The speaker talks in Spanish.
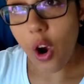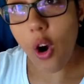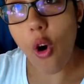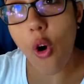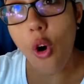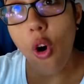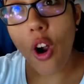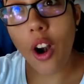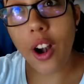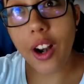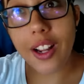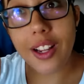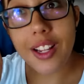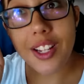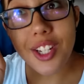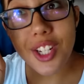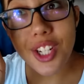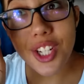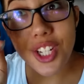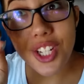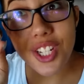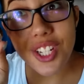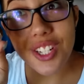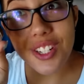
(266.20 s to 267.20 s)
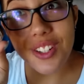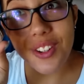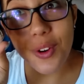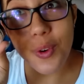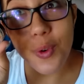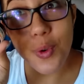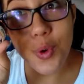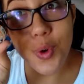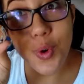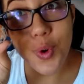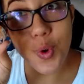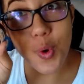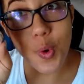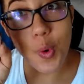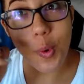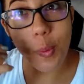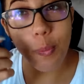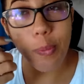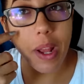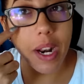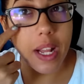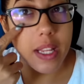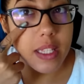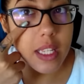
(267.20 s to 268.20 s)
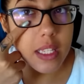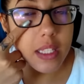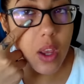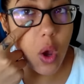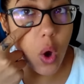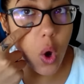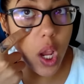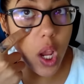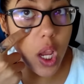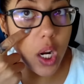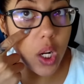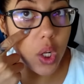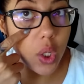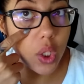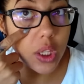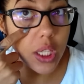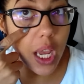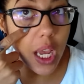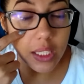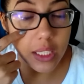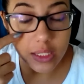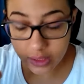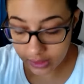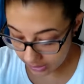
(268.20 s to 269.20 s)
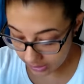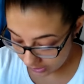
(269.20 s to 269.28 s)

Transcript: orange, uh, para estas ojerotas,